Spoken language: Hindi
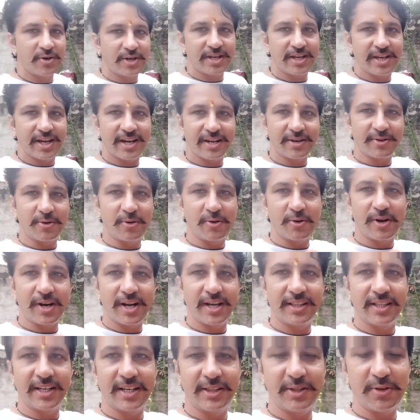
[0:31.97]
कोई गेट खोल
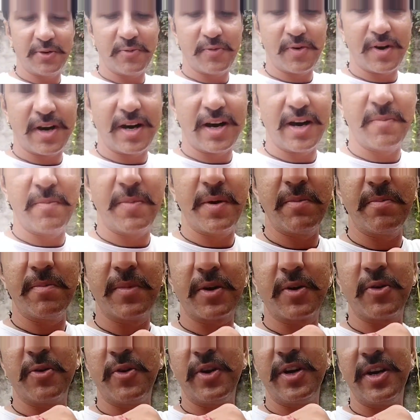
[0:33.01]
रहा था तो वहाँ पे
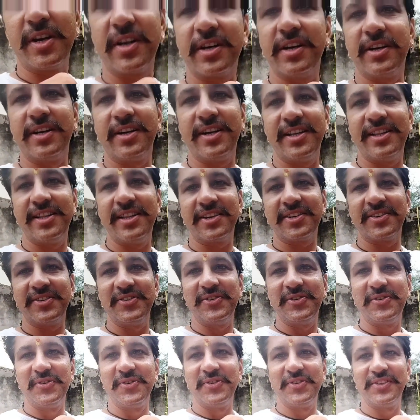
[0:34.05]
मकोड़े ने काटा है देखो
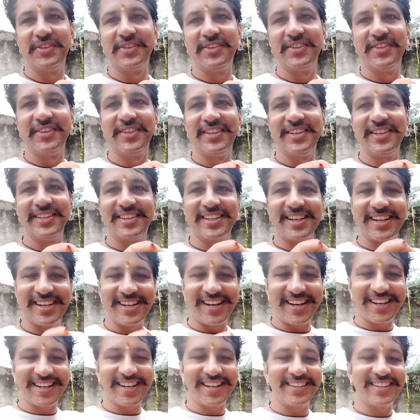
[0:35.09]

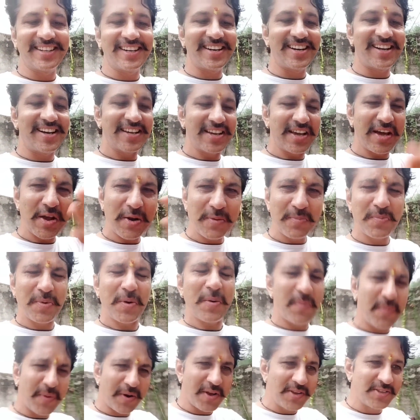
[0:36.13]
इतना खतरनाक यार मैं
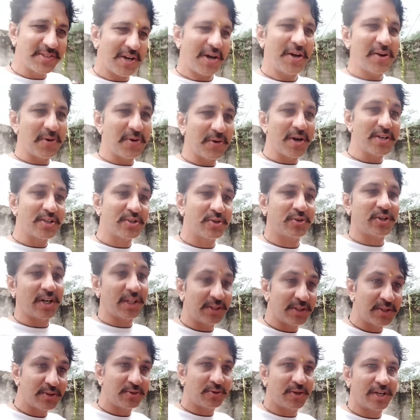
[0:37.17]
परेशान हो गया
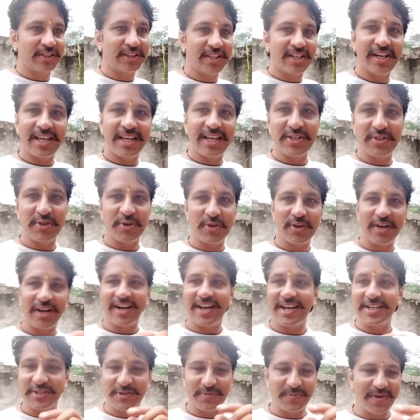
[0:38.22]
छुटाते छुटाते नहीं छोड़ा
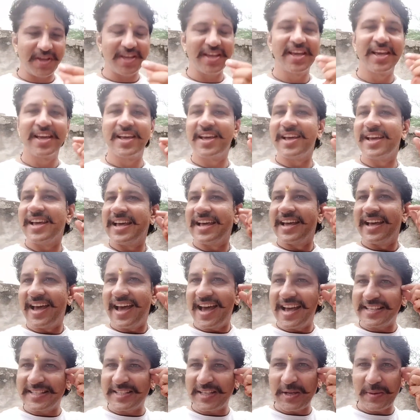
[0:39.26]
लास्ट में
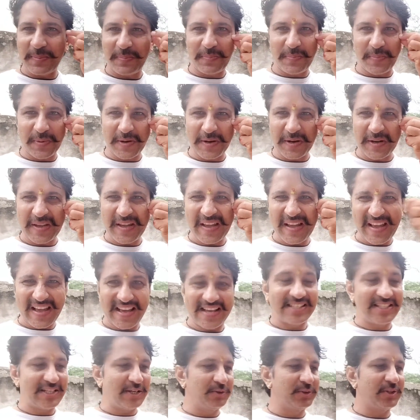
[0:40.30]
ऐसे पकड़ के
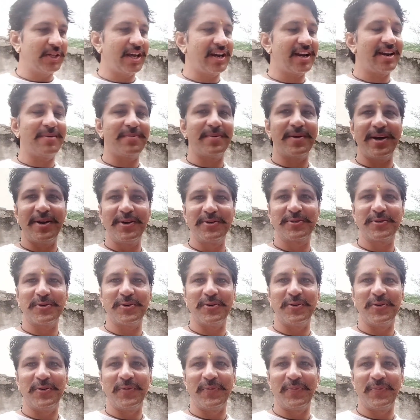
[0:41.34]
ऐसे उतारना पड़ा उसको